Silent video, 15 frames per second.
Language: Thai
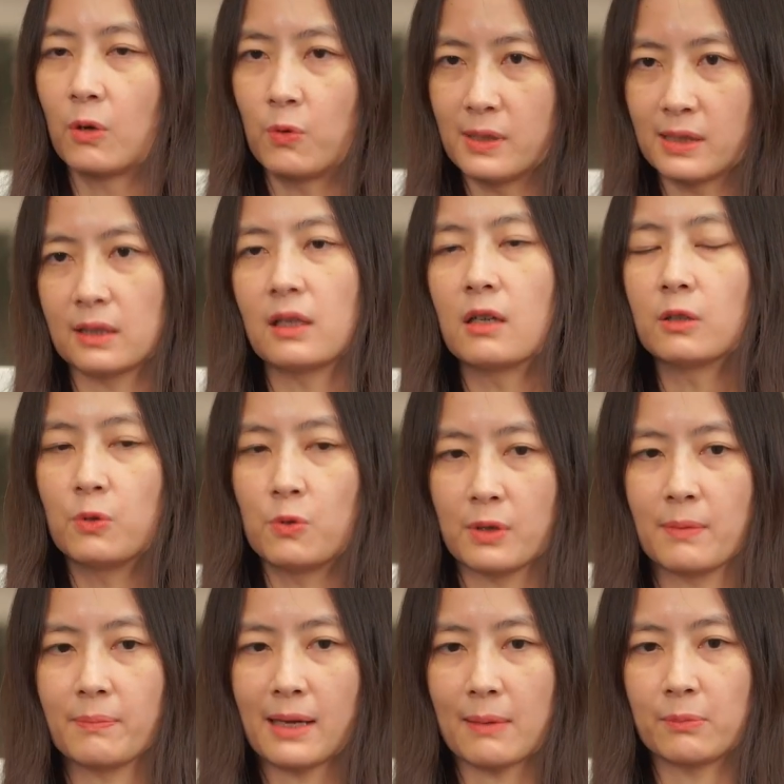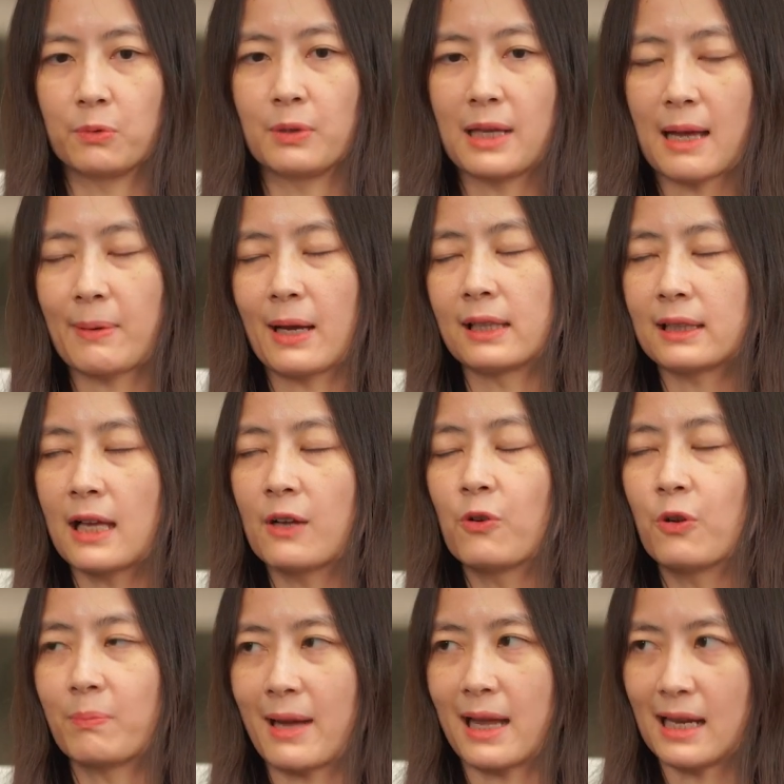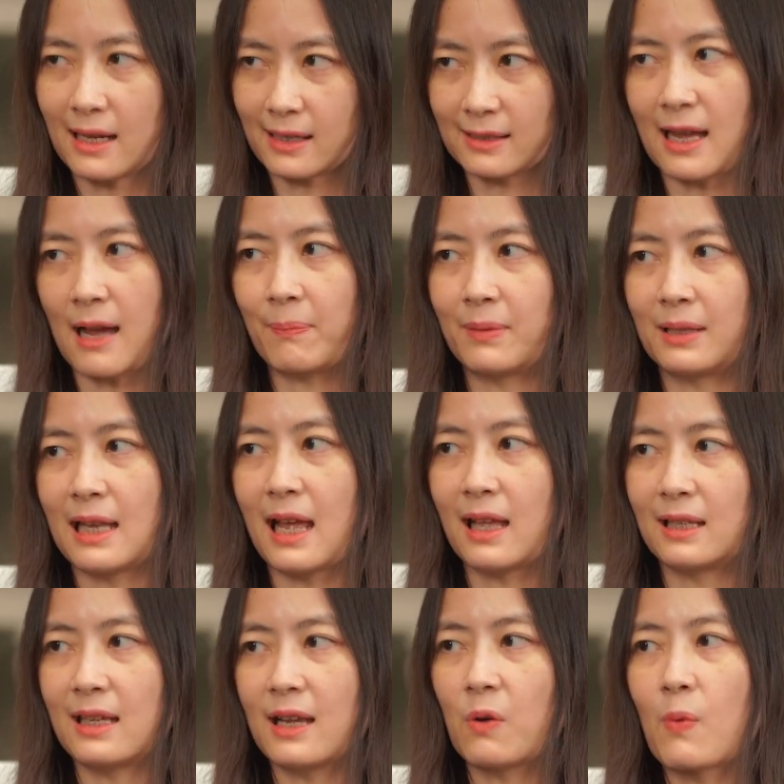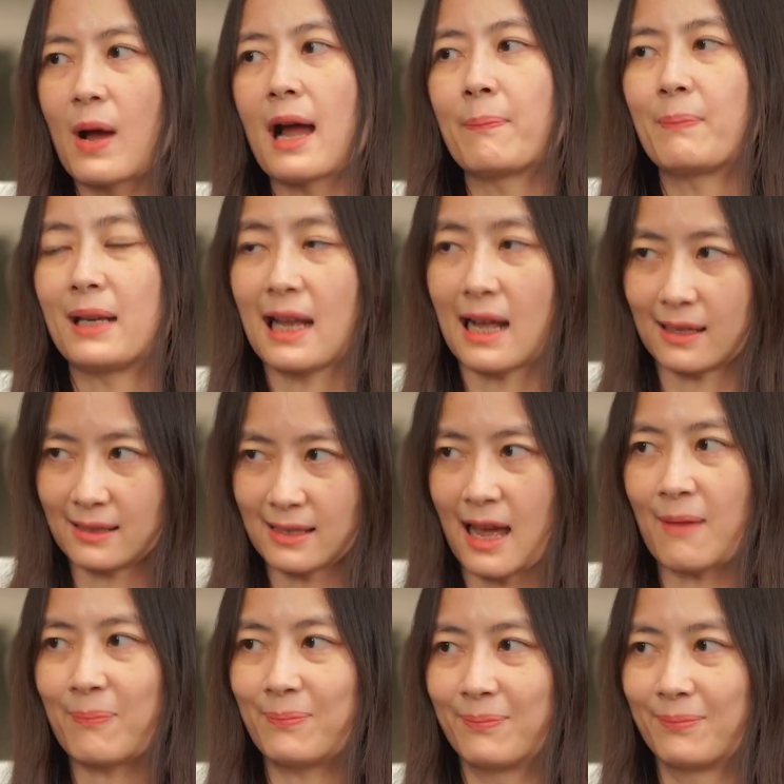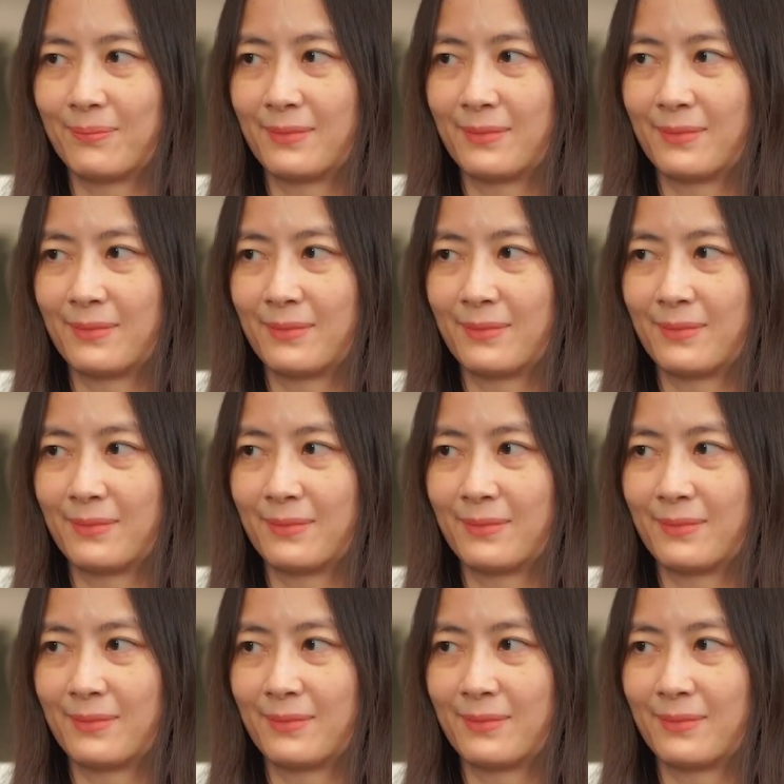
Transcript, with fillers: คุณจะต้องถูกกำกับดูแลภายใต้กฎหมายหลักทรัพย์ และเรียกว่าเป็นหลักทรัพย์